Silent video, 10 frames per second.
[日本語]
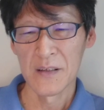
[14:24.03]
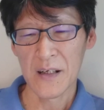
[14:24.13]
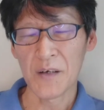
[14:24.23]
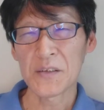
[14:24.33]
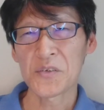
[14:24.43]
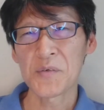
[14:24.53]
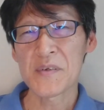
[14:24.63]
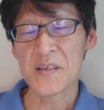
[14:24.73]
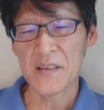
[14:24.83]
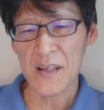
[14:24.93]
変わっており
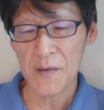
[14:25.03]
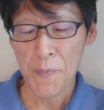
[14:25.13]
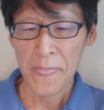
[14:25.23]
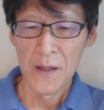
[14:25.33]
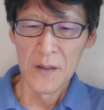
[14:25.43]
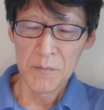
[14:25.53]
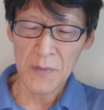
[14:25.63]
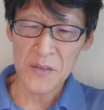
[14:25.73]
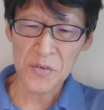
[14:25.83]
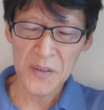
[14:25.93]
ませんね。
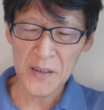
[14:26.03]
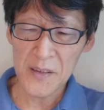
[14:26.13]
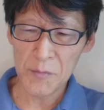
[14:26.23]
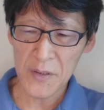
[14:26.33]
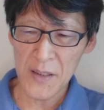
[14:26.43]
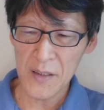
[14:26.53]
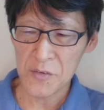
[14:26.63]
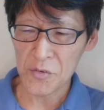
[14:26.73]
まあ、それだけでもね、